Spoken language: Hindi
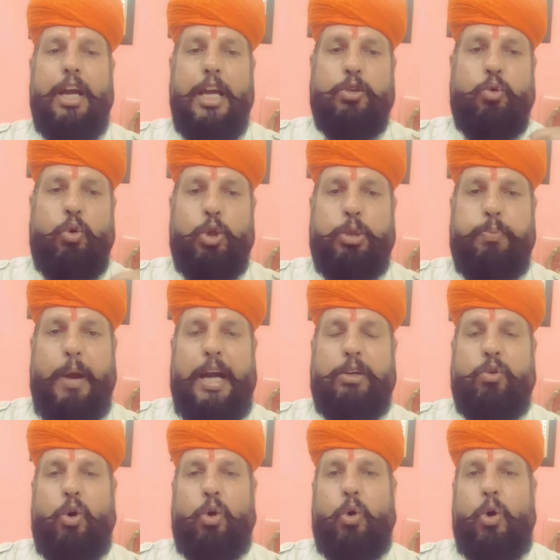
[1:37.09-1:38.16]
इस
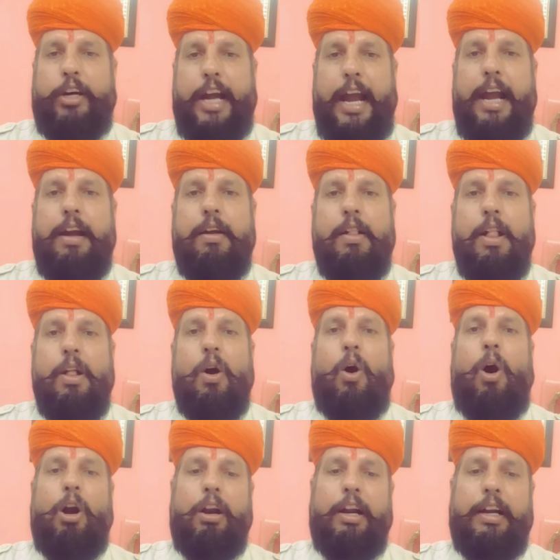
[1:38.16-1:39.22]
घुसपैठ को रोके
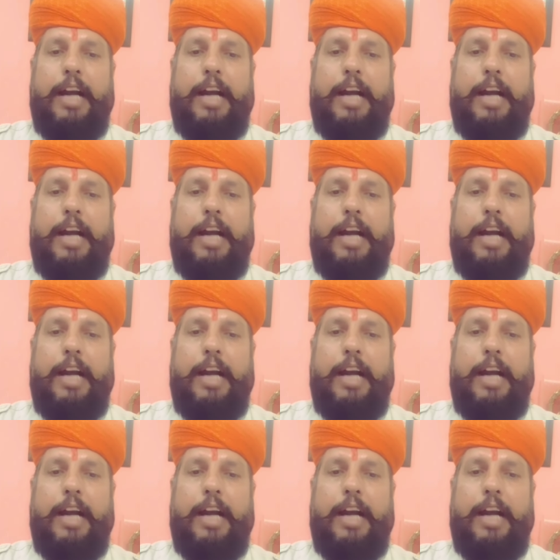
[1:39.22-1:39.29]
और